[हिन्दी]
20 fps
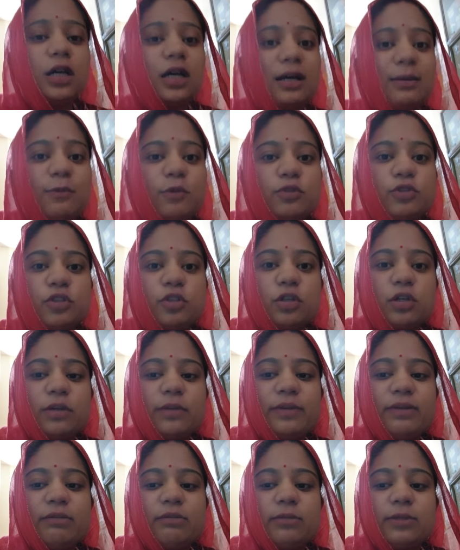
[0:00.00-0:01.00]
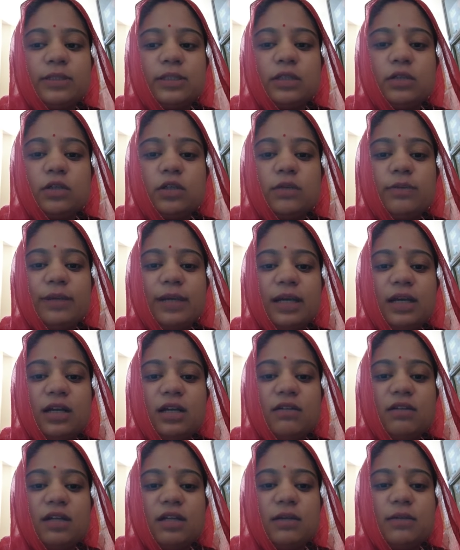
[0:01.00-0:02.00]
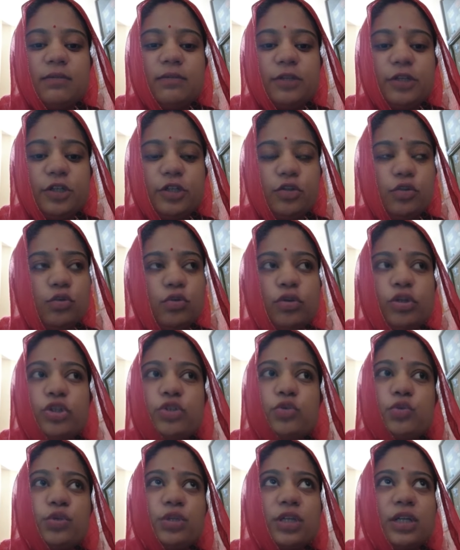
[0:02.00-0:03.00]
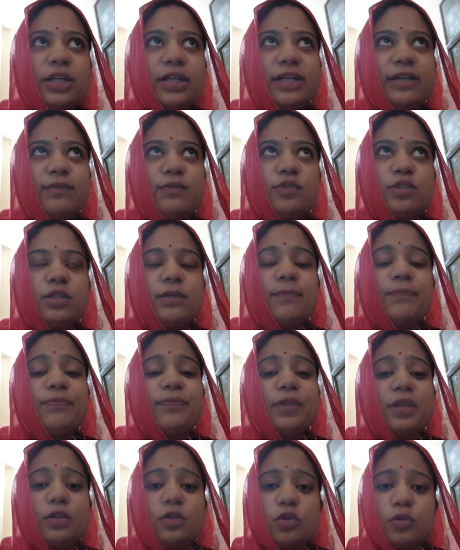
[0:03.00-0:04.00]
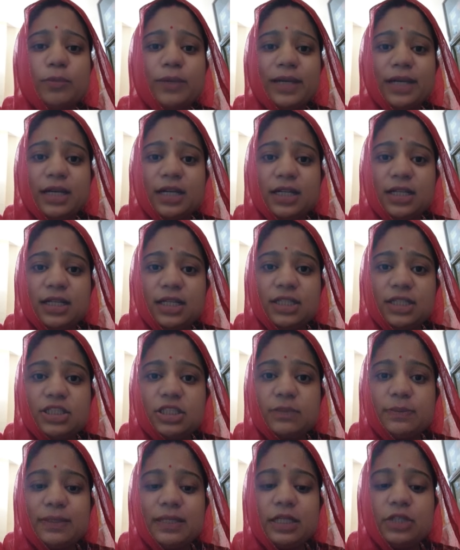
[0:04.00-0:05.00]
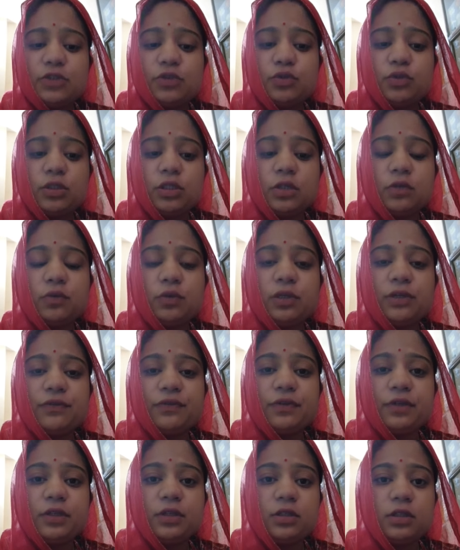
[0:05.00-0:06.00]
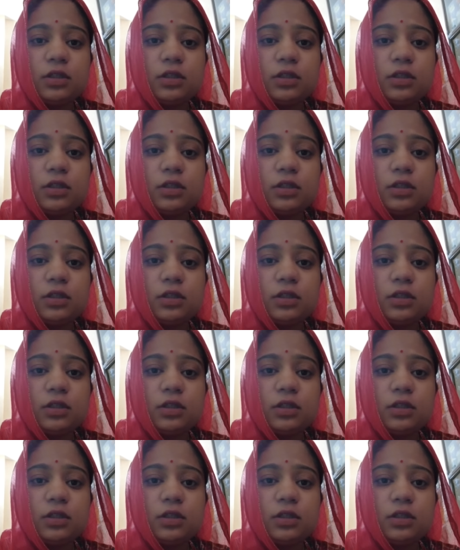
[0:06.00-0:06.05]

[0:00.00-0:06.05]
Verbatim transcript: आप लोग चलो कमेंट में बताओ कि बैंगल वाला वीडियो दोनों ही शूट करना है मुझे तो बैंगल कलेक्शन पहले शूट करूँ या फिर